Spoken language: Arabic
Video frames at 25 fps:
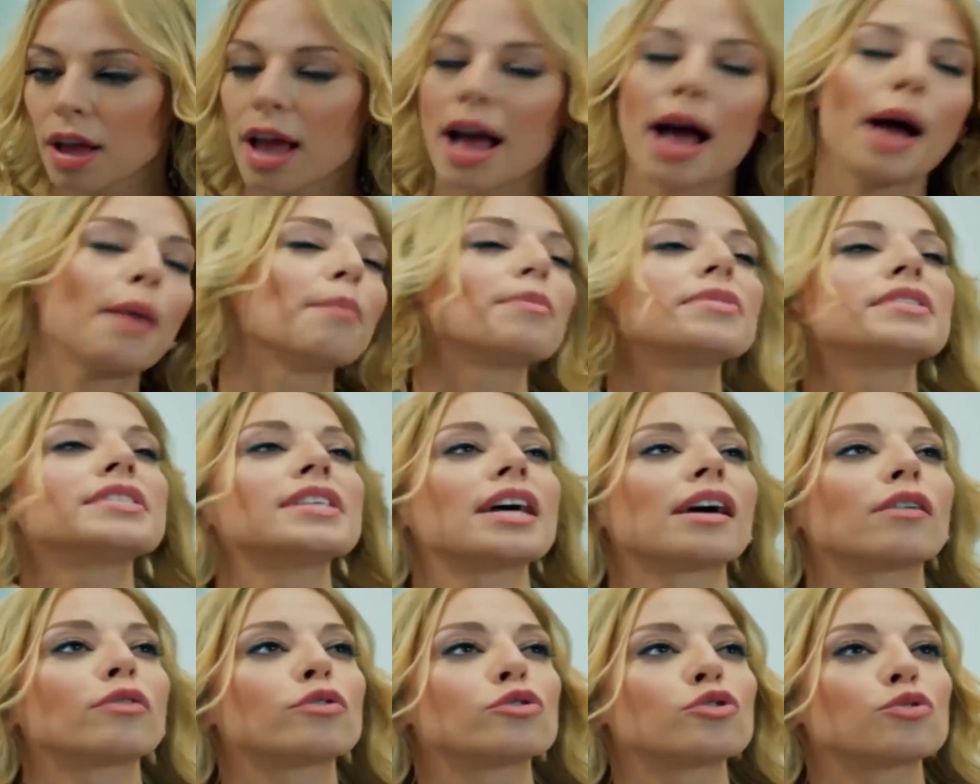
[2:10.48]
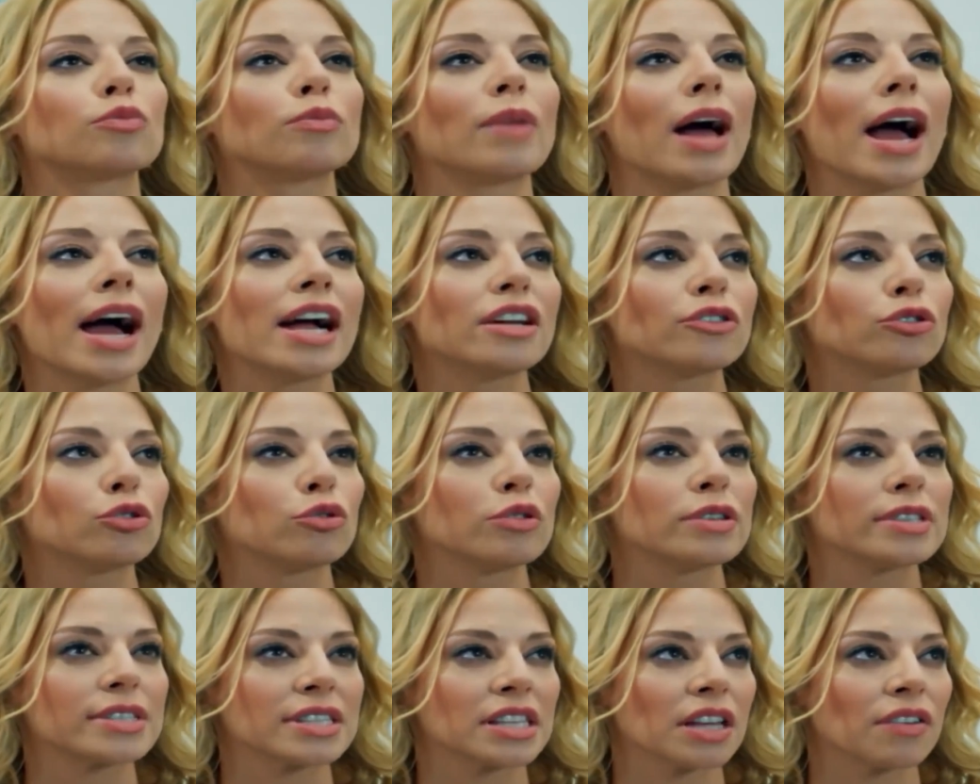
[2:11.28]
لأنه أنا وابني
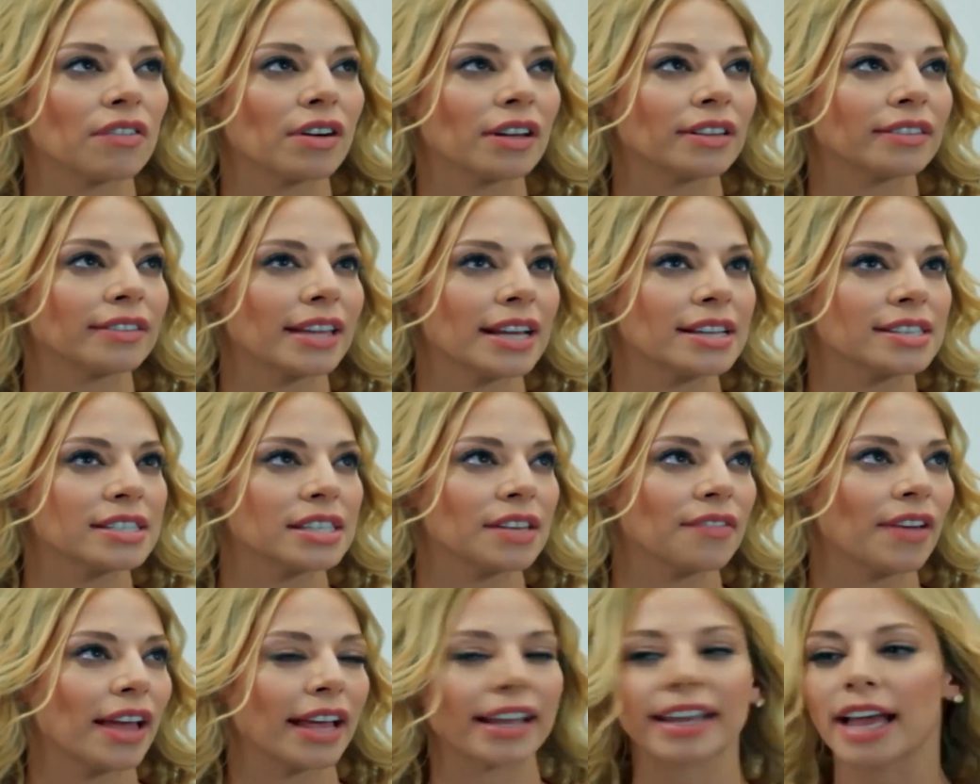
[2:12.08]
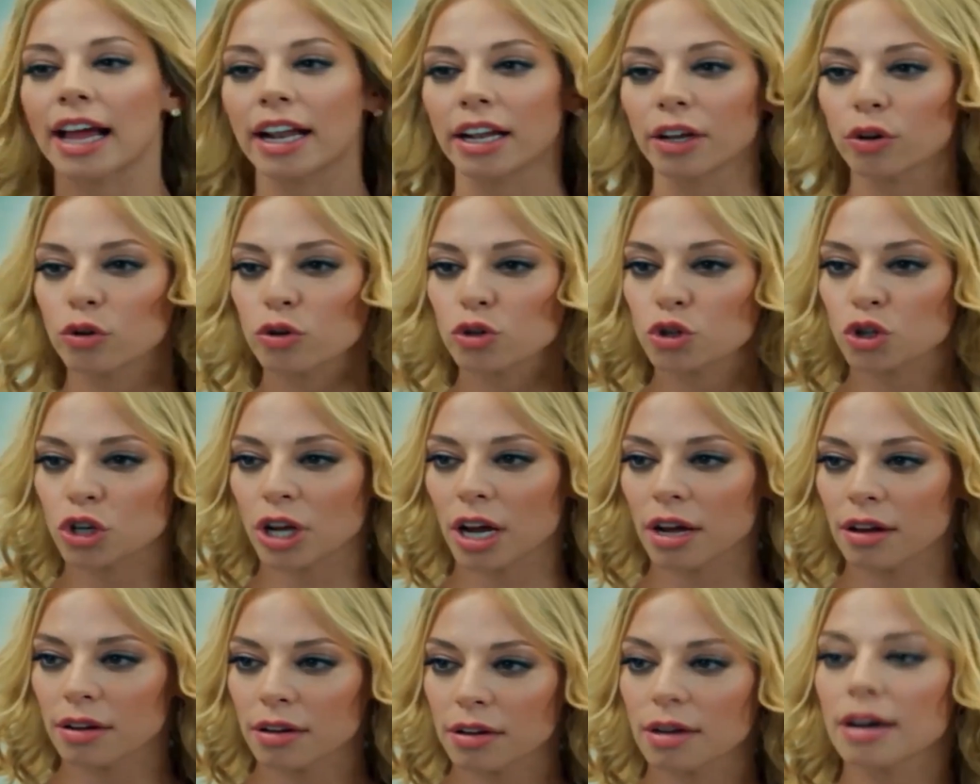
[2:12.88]
جاهزين لنتخطى كل
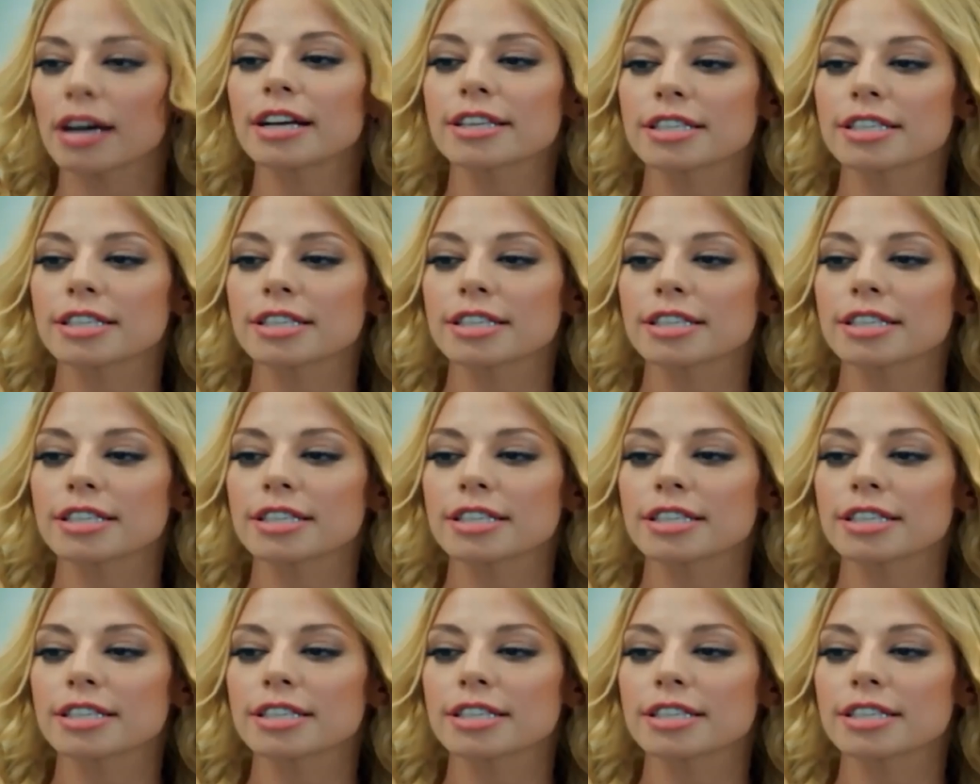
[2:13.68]
اختباراتكم